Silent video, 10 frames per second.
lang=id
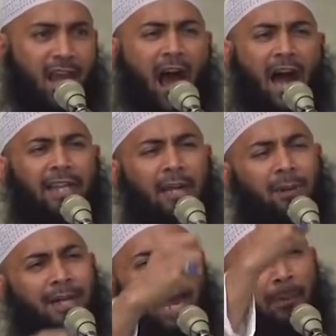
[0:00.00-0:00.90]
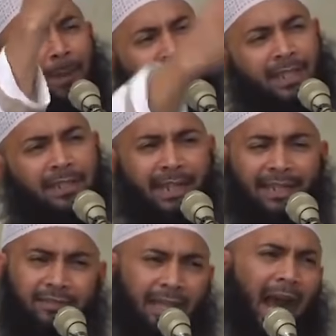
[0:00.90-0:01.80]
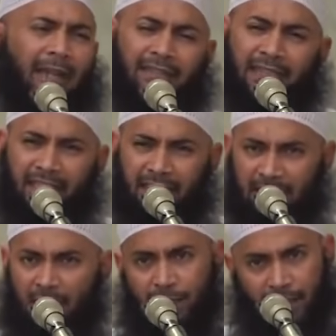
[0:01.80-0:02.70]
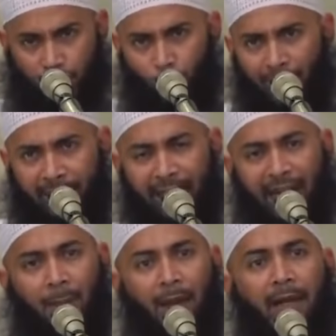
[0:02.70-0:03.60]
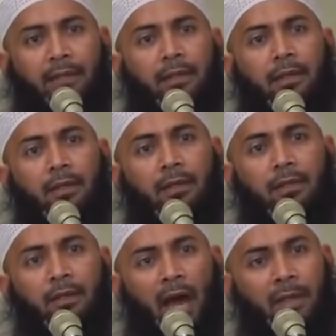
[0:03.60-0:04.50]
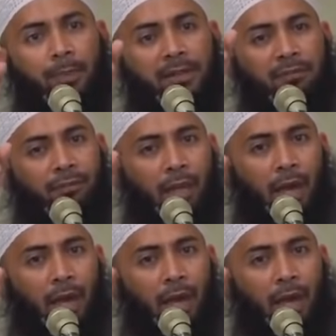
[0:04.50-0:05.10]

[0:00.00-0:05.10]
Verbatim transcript: Ada yang mendapatkan dengan tangan kirinya. Sesuai dengan amalannya. Ahibati